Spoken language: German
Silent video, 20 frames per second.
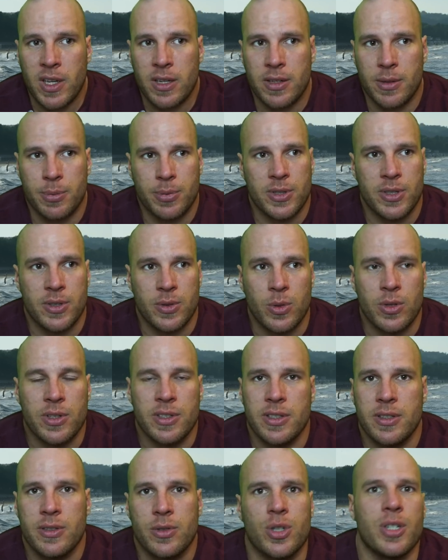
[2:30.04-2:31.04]
Depressionen
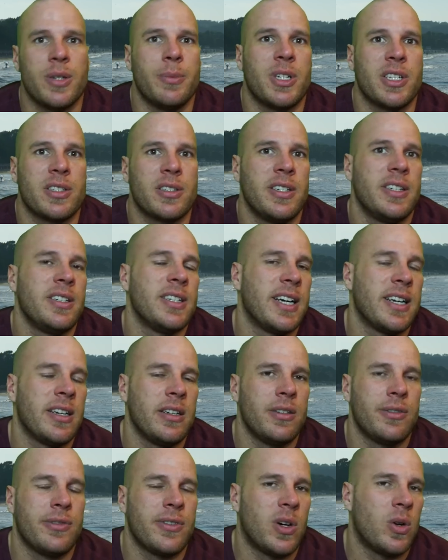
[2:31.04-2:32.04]
sind so schlimm, das klingt eigentlich
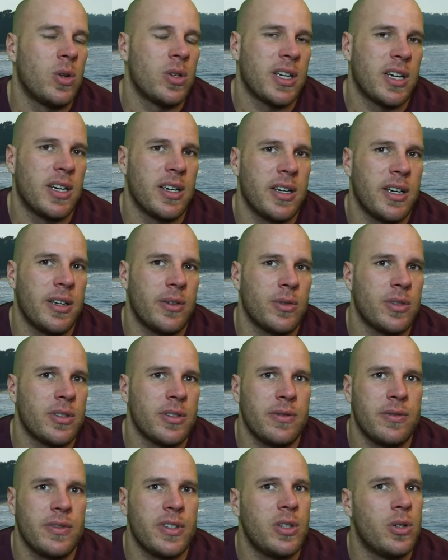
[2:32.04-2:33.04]
eine Frauenkrankheit und
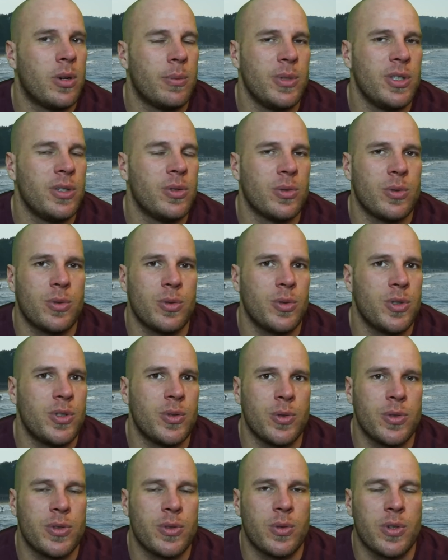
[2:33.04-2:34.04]
irgendwie kommen die so durchs
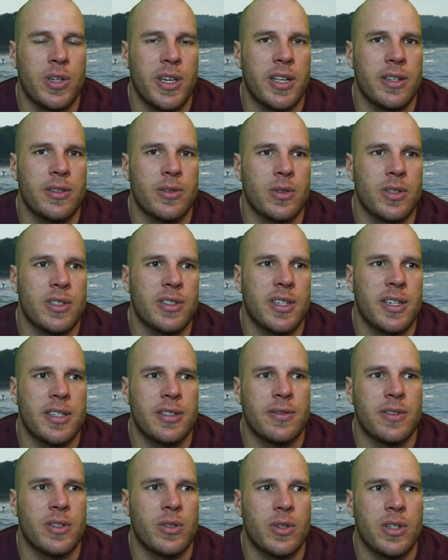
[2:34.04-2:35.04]
Östrogen. So. Das
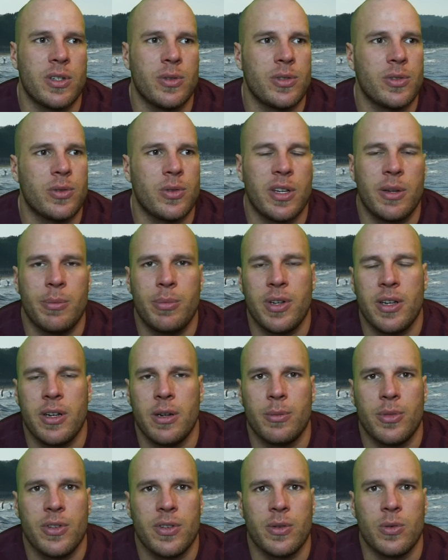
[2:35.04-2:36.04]
heißt, wenn euer Östrogenpegel
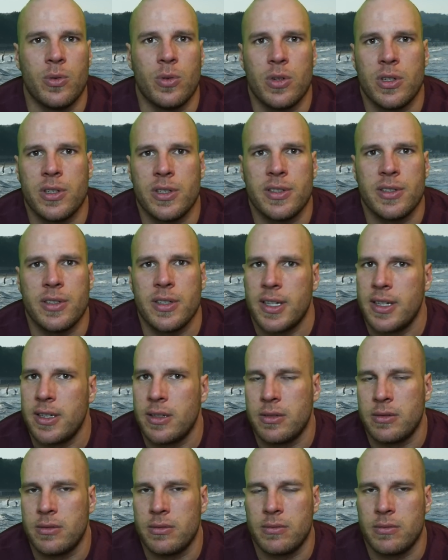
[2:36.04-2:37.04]
ein bisschen hoch ist,
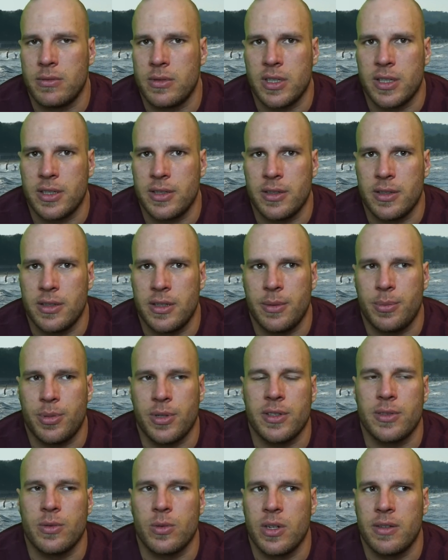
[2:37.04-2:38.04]
dann kriegt ihr
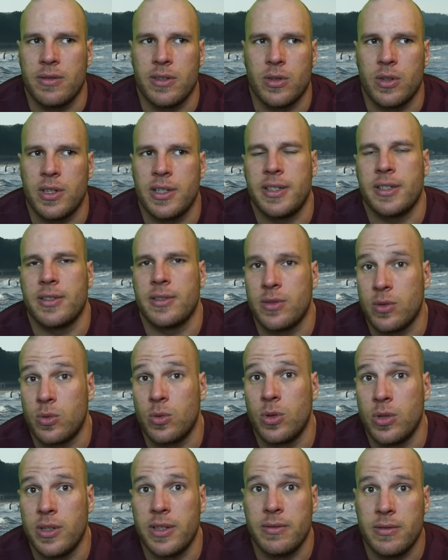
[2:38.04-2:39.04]
Debris. Oder wenn euer
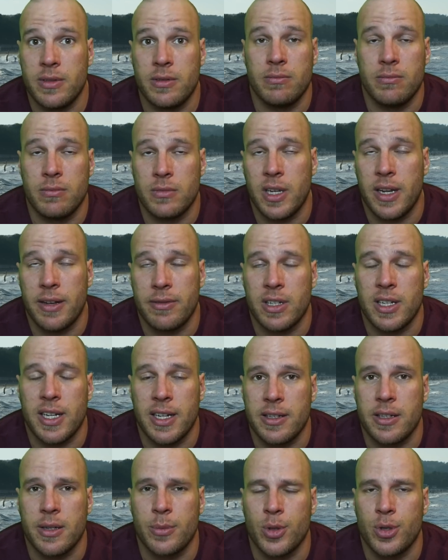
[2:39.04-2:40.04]
Testosteronlevel
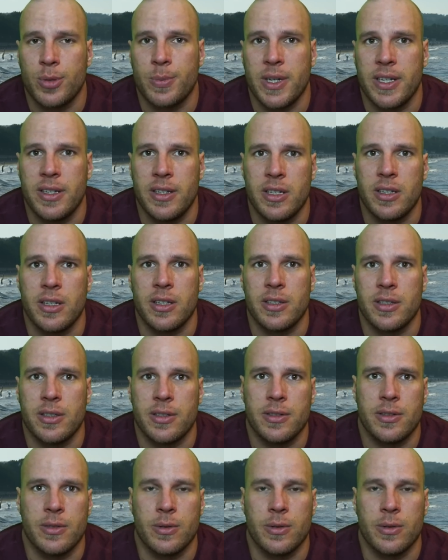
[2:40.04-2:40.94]
halt dementsprechend niedrig ist.